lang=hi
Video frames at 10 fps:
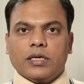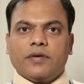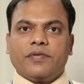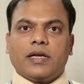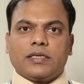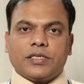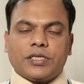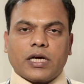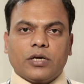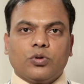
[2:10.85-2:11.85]
या फिर ऐसी
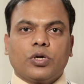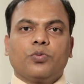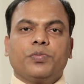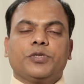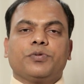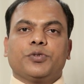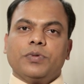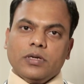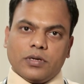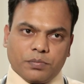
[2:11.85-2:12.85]
शिकायत हो कि वो बीच बीच में